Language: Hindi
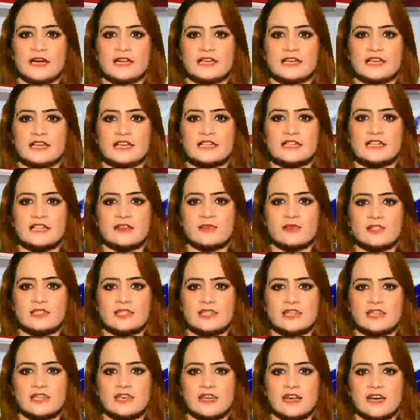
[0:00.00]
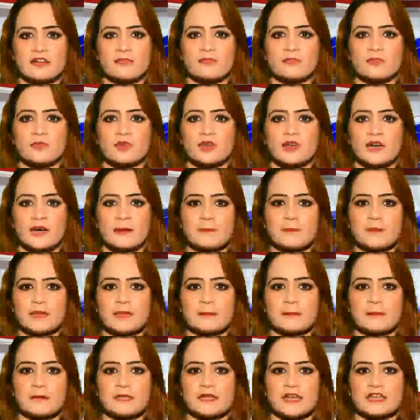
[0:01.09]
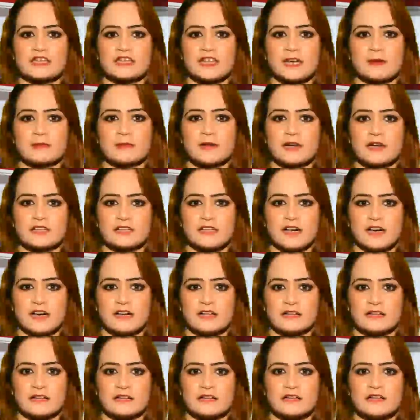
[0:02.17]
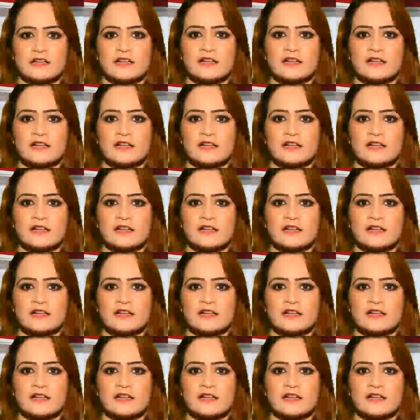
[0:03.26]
बाइक या सर्विस के खिलाफ मुकम्मल पहिया जाम हड़ताल